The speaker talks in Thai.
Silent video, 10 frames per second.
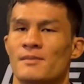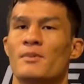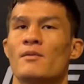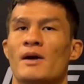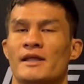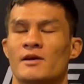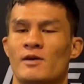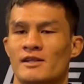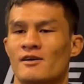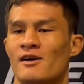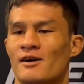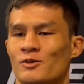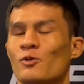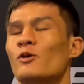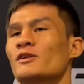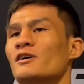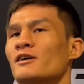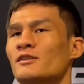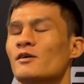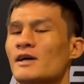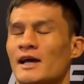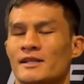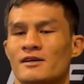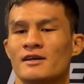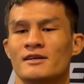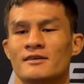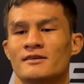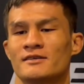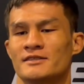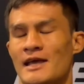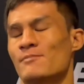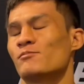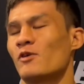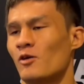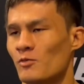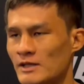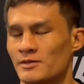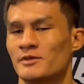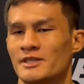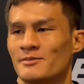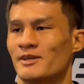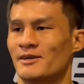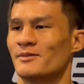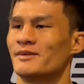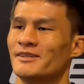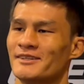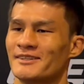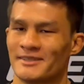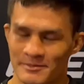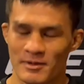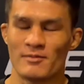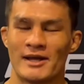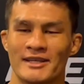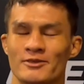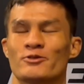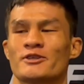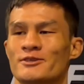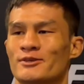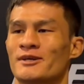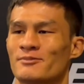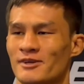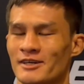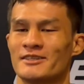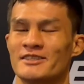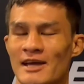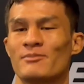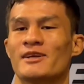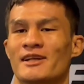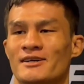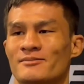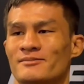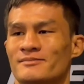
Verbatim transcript: เป้าหมายในวันก็ทุกคนก็ต้องการก็คือแชมป์ของวันแชมเปี้ยนชิพนะครับเป้าหมายที่สูงที่สุดครับ ก็คือแชมป์เนี่ยนะครับ